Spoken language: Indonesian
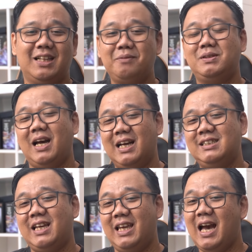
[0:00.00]
tetap
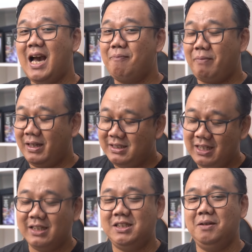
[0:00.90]
sangat saya
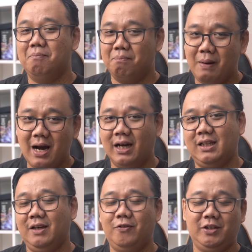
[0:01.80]
apresiasi
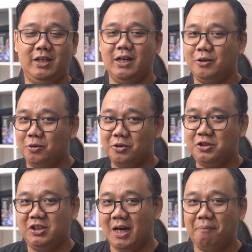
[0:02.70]
banget effortnya
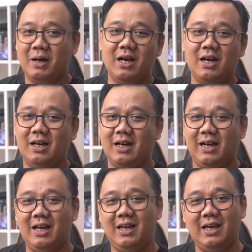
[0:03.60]
good job
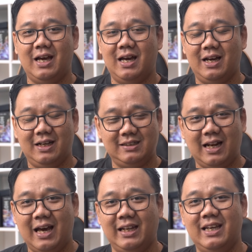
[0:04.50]
karena ya
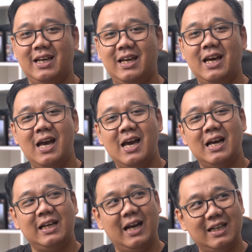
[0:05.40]
kesalahannya
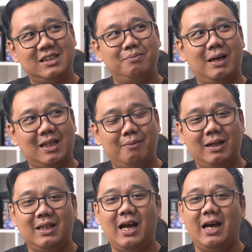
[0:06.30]
nggak
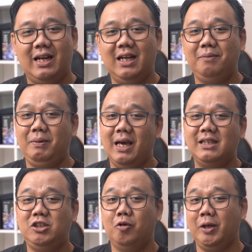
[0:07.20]
semata-mata ada di
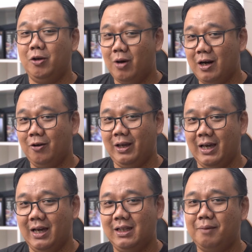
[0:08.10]
pihak Xiaomi doang dong
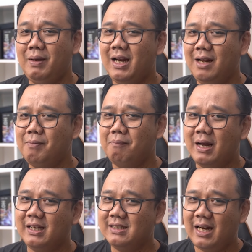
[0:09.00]
ya, tapi ada
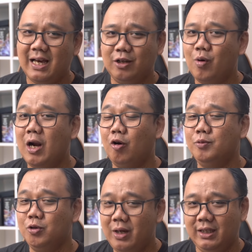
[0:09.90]
beban kesalahan
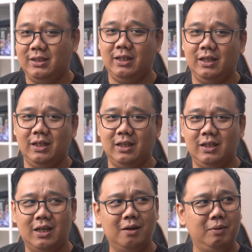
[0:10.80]
Qualcomm juga di sini
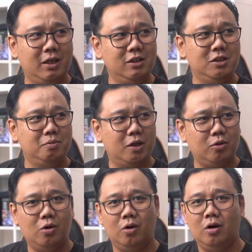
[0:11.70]
yang bikin
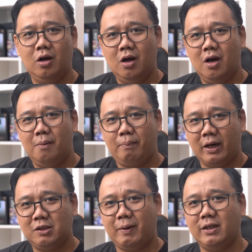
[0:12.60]
chipset kok
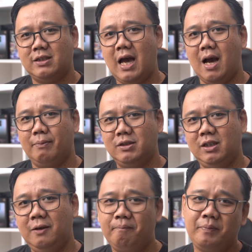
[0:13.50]
panas-panas amat sih.